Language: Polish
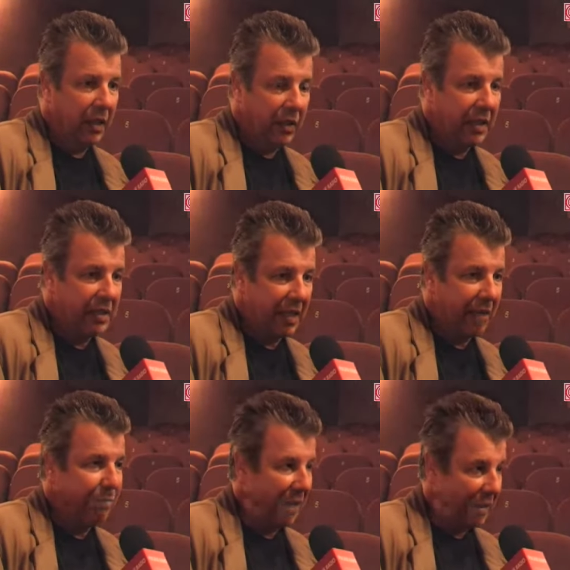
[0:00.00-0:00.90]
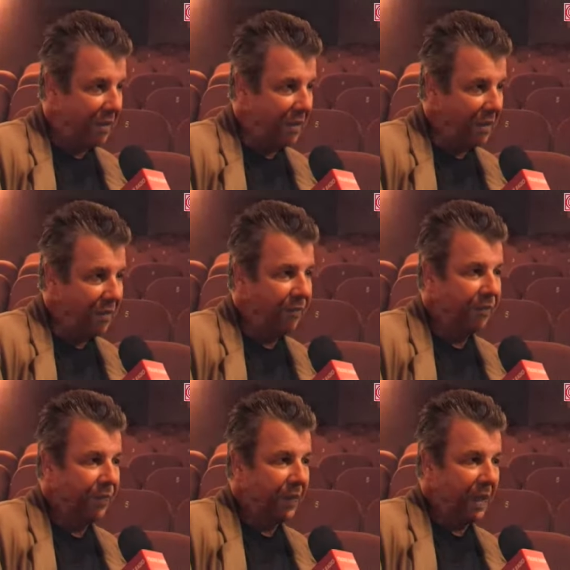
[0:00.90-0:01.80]
To jest scena parter.
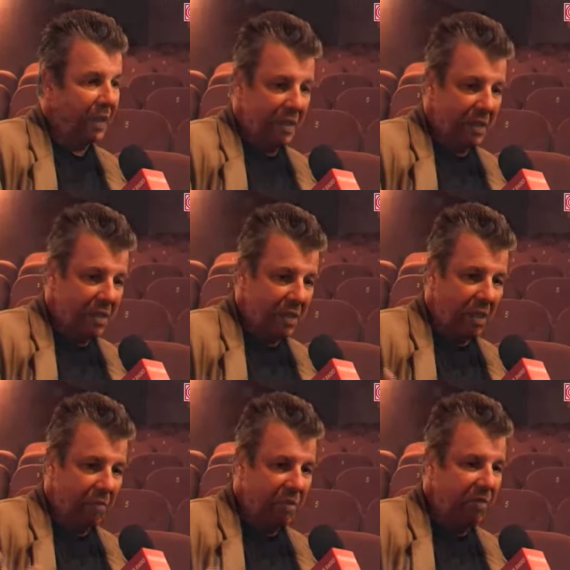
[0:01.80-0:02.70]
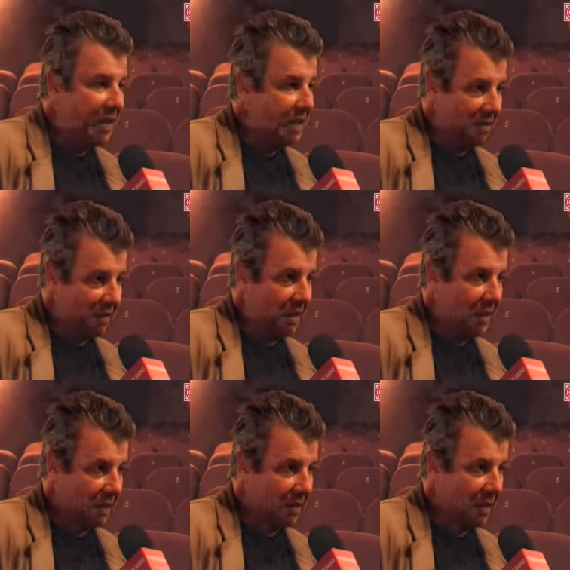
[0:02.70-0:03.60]
Jest jeszcze piwnica
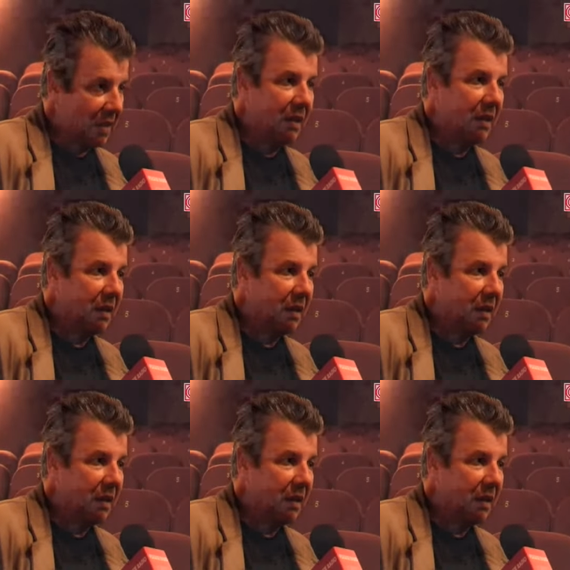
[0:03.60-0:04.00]
warszawska,